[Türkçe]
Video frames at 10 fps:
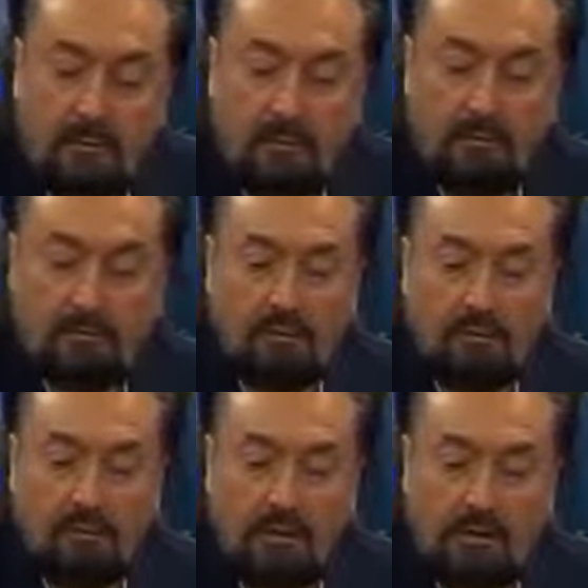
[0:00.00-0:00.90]
onların
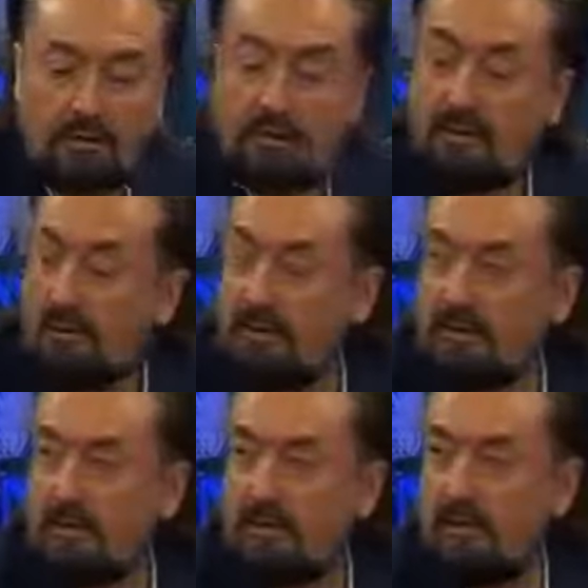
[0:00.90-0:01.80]
uslubuyla karşılık
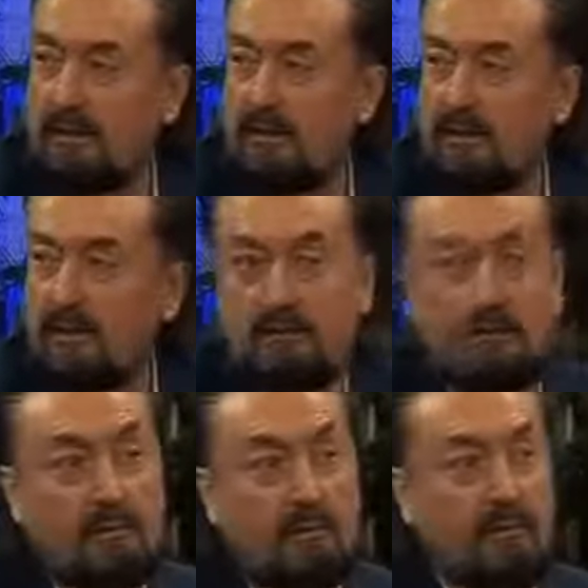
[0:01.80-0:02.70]
verirse
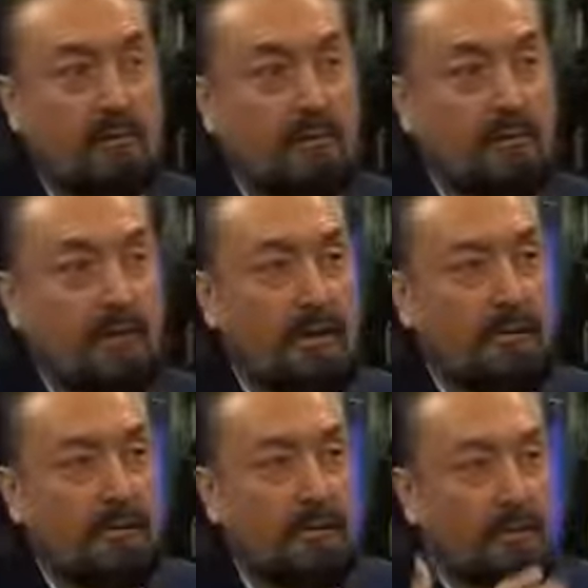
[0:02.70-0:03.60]
özel
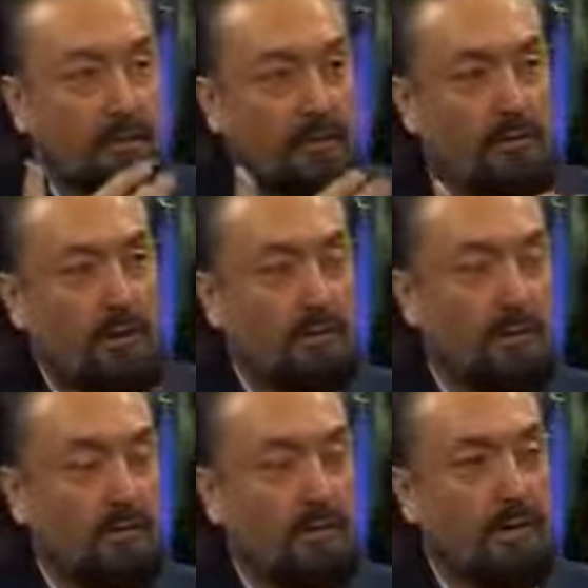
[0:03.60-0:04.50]
elemanın özel
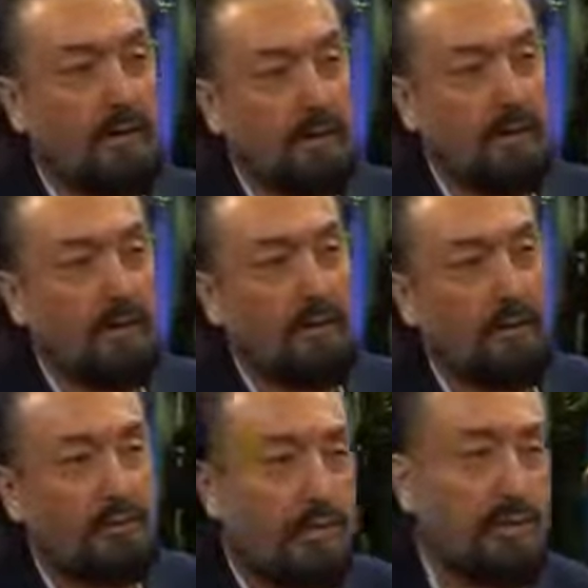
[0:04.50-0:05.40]
görevine
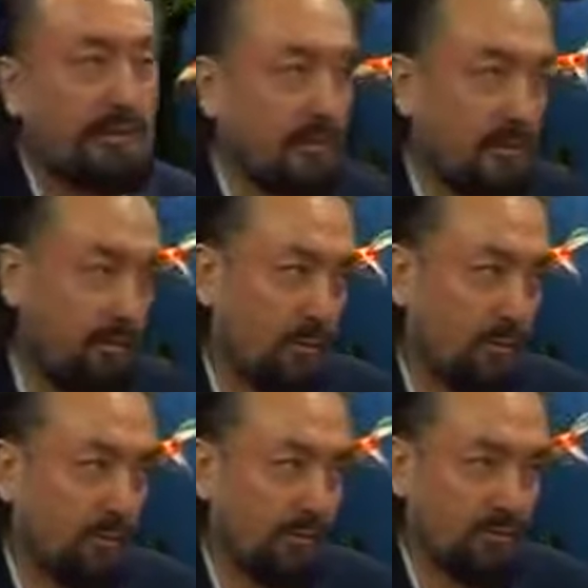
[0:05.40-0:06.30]
özel hizmet
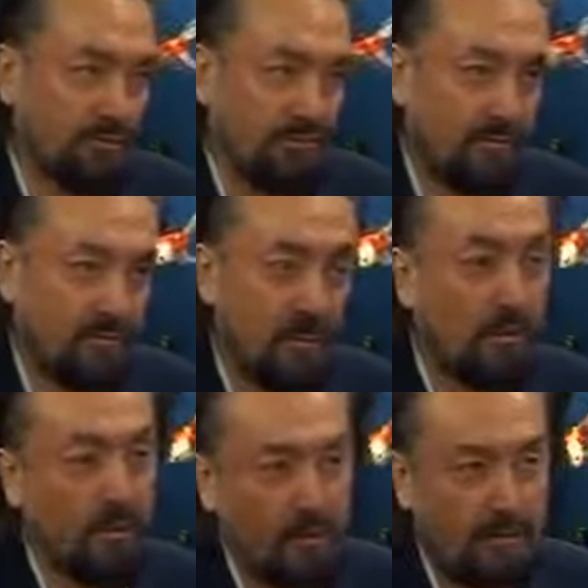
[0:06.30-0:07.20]
etmiş olursun.
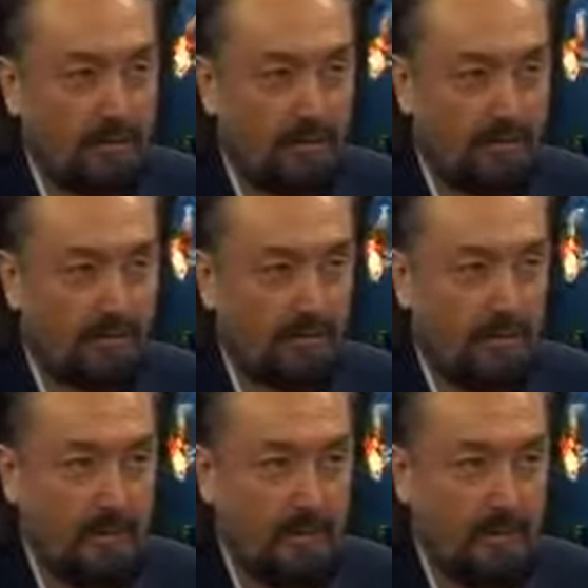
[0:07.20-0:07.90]
Olmaz.